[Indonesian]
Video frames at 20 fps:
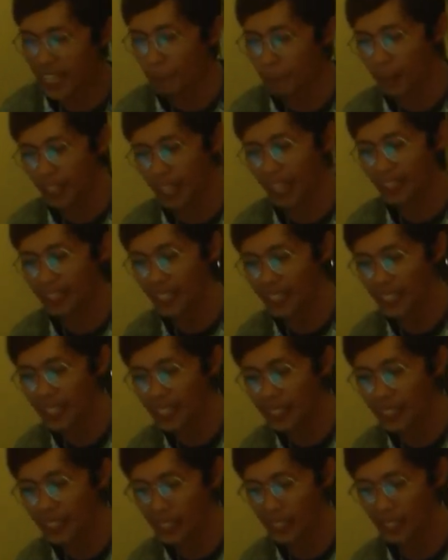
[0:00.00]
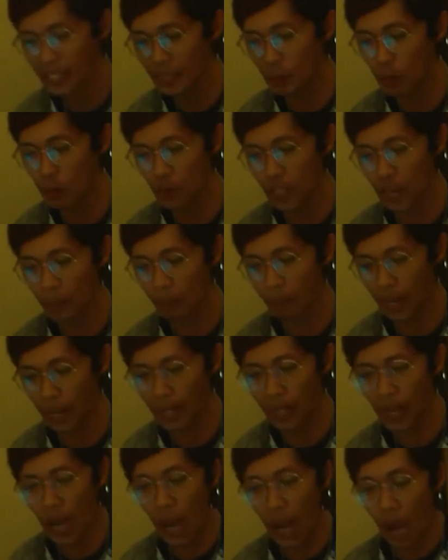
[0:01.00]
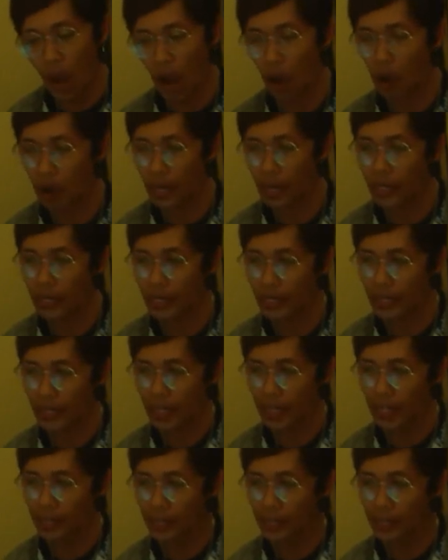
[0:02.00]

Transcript: Nah, perkataan ini tidak diucapkan oleh